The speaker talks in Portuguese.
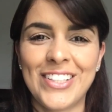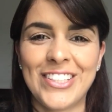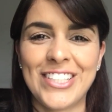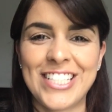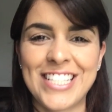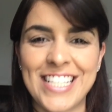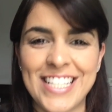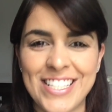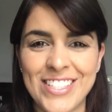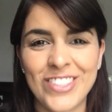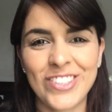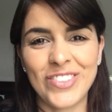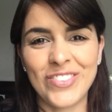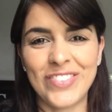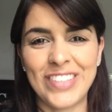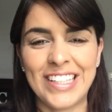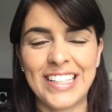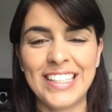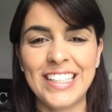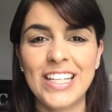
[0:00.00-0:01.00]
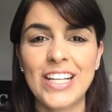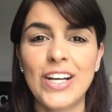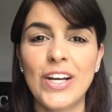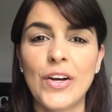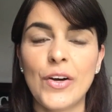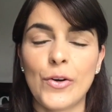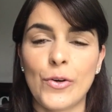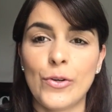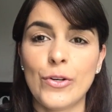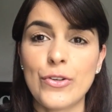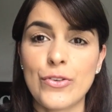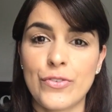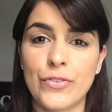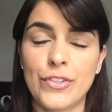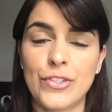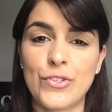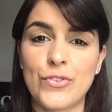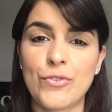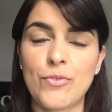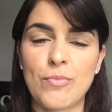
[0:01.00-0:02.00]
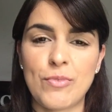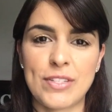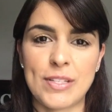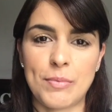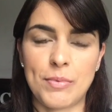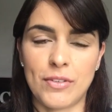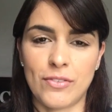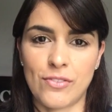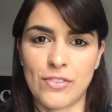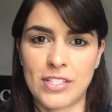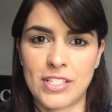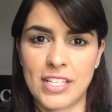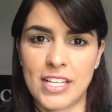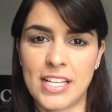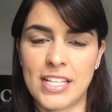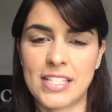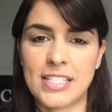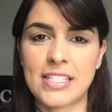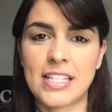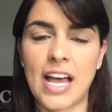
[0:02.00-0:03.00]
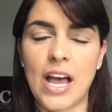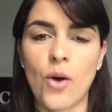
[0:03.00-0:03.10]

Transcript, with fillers: Oi gente, tudo bem? Hoje o vídeo eu vou mostrar pra vocês